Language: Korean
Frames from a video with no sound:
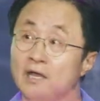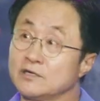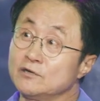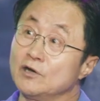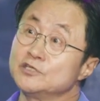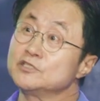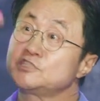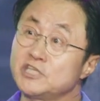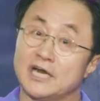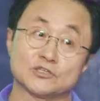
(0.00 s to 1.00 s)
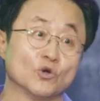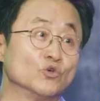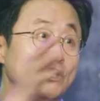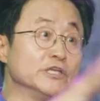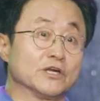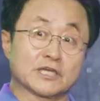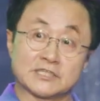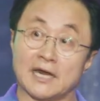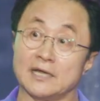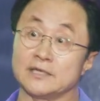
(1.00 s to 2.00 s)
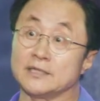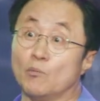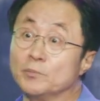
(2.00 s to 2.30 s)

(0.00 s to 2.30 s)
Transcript: 그러는지라도 우리는 이렇게 살아야 된다.